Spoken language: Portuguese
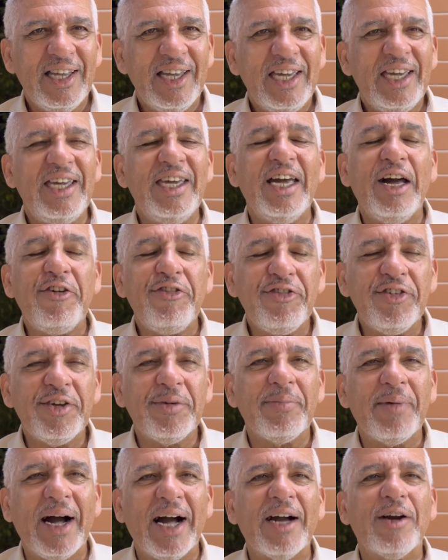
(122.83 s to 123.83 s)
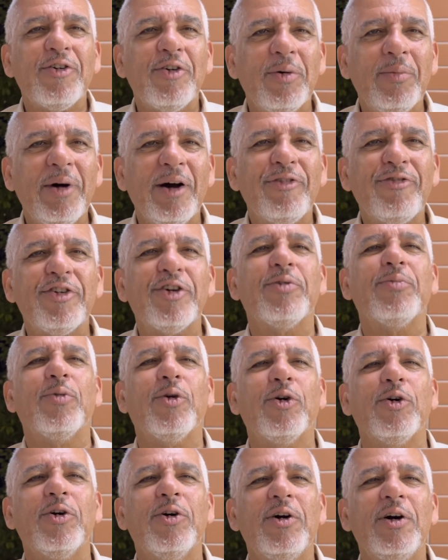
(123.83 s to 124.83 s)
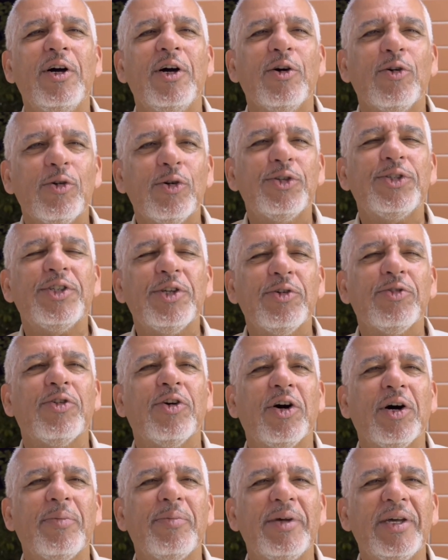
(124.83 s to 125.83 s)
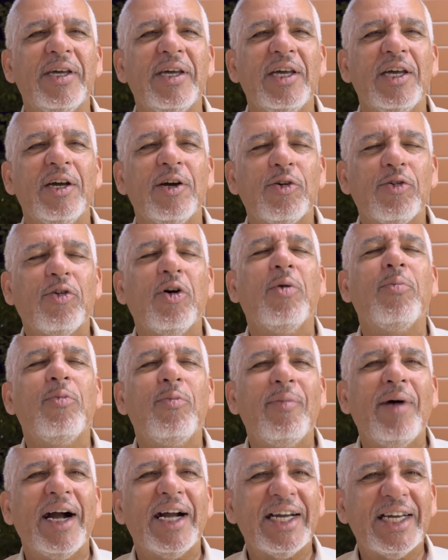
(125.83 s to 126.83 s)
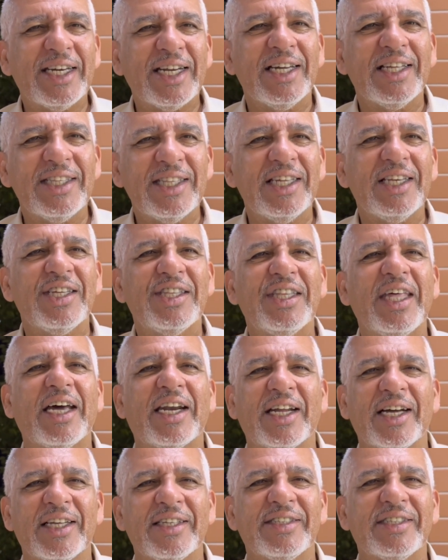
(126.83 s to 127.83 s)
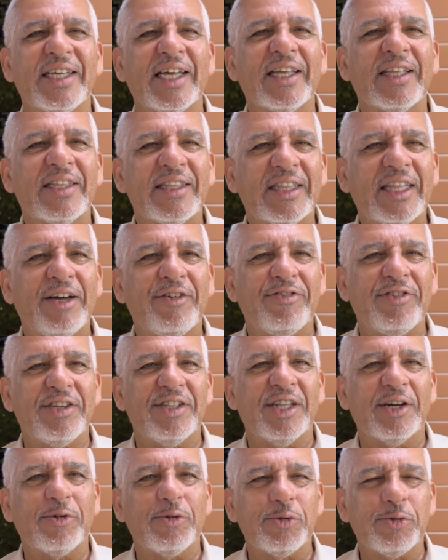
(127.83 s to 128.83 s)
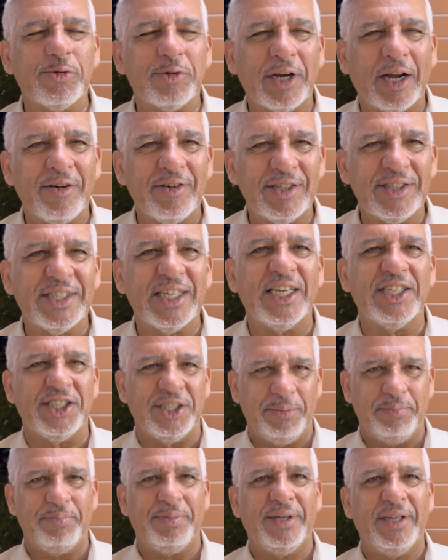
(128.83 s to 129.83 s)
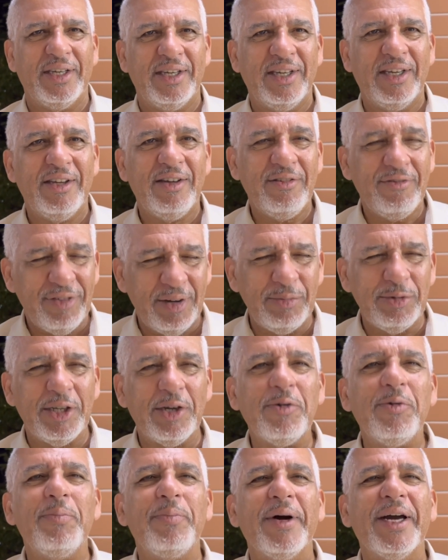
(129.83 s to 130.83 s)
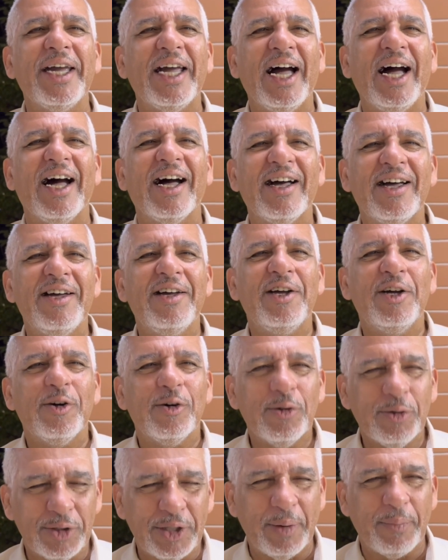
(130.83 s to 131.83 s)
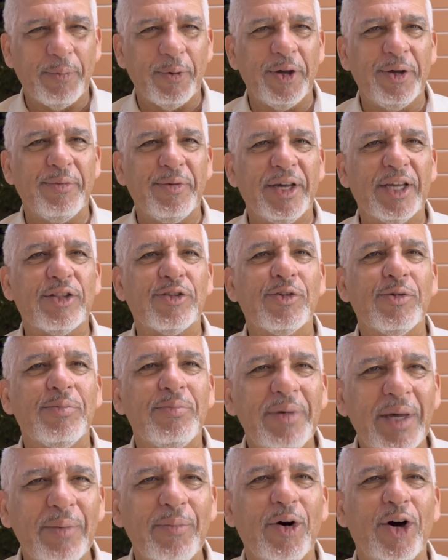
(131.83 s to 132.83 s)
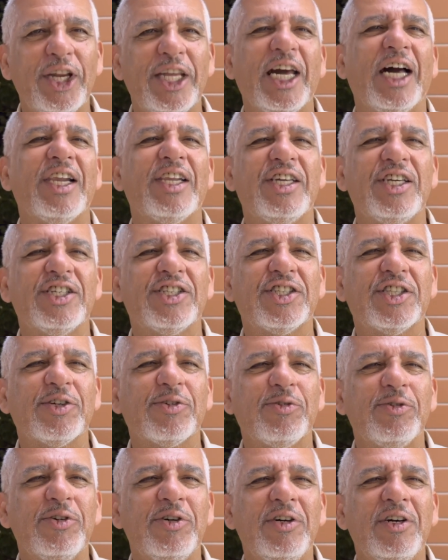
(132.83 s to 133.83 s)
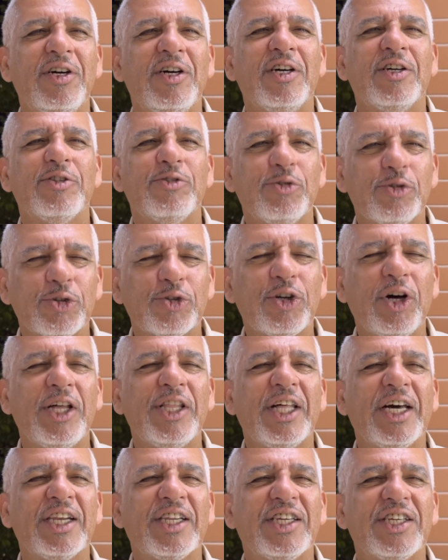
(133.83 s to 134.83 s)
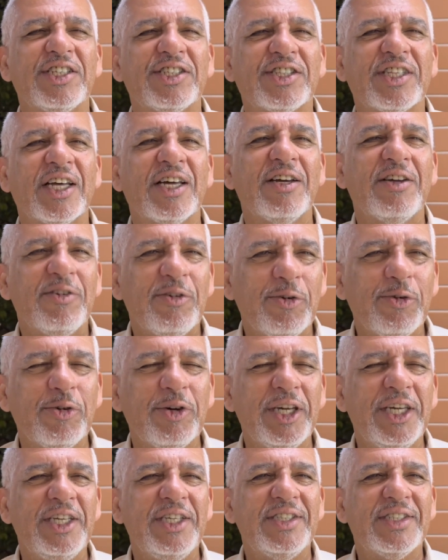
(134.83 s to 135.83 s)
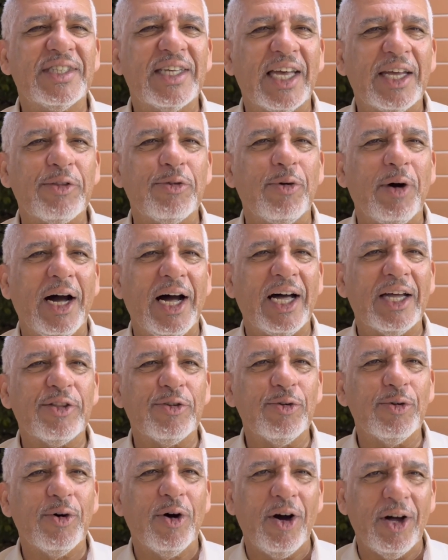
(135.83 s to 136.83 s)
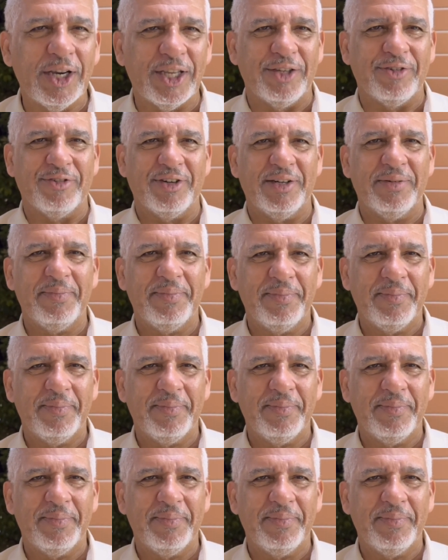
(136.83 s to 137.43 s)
e afirmar, como afirmou, o seu nome como uma grande liderança da vida cultural em Sergipe. Vamos acompanhar o depoimento memorialístico do jornalista Luiz Eduardo Oliva.